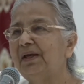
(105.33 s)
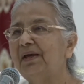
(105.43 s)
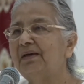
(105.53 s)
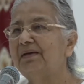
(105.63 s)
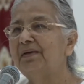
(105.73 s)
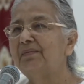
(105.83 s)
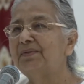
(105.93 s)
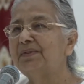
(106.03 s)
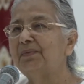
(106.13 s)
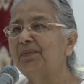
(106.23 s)

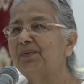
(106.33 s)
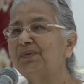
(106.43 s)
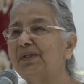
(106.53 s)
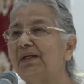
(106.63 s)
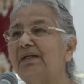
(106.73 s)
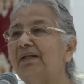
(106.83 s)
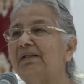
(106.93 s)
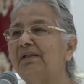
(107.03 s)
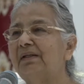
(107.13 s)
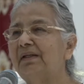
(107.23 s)
ஞானத்தை நம்ம வந்து டிஸ்கஸ்
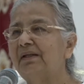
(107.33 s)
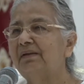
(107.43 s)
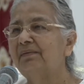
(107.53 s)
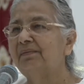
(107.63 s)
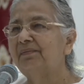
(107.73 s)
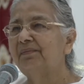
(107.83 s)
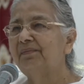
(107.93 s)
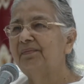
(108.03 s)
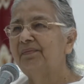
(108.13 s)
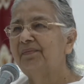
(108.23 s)
பண்ணலான்னு தாதி
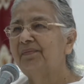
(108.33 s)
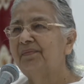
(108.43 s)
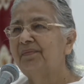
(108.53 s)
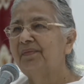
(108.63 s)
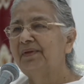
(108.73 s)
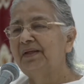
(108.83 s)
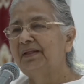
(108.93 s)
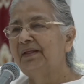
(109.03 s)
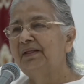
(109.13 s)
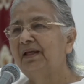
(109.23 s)
சொல்லுவாங்க
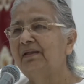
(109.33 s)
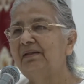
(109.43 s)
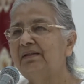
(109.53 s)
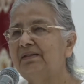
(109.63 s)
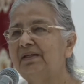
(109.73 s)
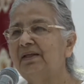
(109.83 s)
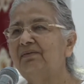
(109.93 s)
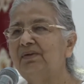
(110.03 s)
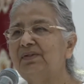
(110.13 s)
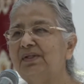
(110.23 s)
ஞானத்தை பற்றி ச
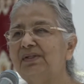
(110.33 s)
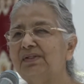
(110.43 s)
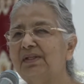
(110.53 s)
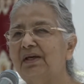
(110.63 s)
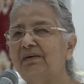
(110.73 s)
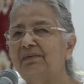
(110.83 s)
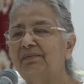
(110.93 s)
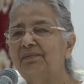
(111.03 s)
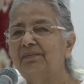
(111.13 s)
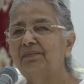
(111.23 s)
டிஸ்கஸ் பண்ணலான்னு
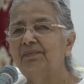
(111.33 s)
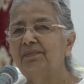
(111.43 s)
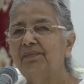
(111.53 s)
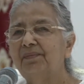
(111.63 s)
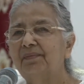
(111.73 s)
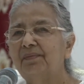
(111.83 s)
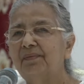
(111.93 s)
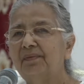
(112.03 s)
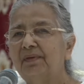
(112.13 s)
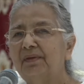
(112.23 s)
இன்னைக்கு கூப்பிட
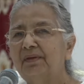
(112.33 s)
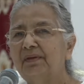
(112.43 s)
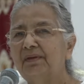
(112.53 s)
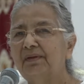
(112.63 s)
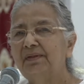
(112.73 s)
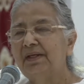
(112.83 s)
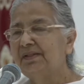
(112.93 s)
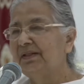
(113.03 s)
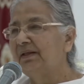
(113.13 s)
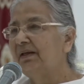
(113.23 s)
யாருமே இல்லை
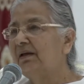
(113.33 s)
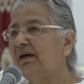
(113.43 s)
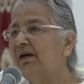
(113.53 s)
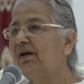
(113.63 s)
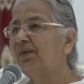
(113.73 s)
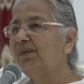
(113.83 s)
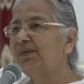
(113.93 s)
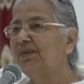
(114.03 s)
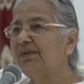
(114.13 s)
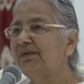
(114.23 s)
இதுதான் தாதியின் சிறப்பு